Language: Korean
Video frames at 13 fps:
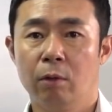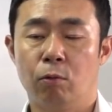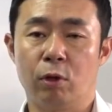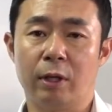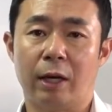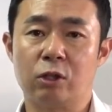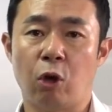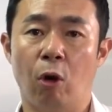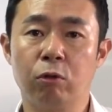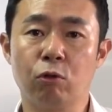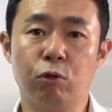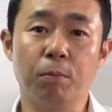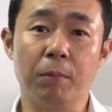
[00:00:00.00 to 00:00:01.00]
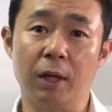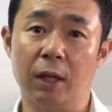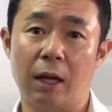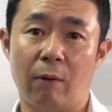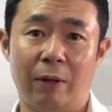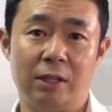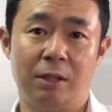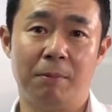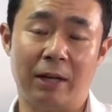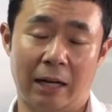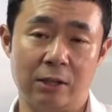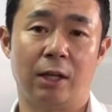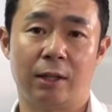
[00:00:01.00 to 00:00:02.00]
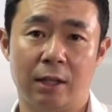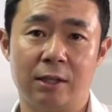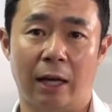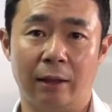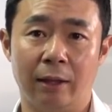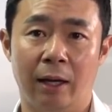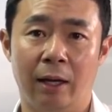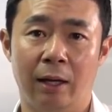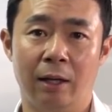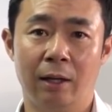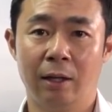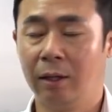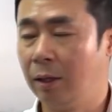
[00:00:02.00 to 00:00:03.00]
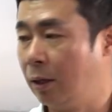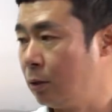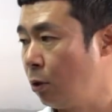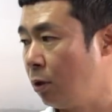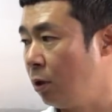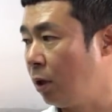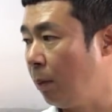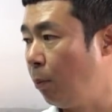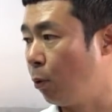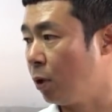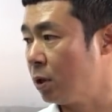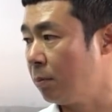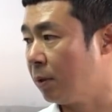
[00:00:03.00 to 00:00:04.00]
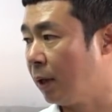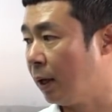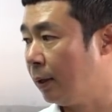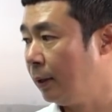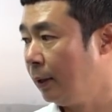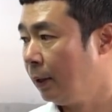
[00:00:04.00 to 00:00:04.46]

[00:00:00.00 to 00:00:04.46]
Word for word: 우리나라 전 국민이 다 관심을 가져야 되지 않나, 저는 이렇게 보고 있습니다.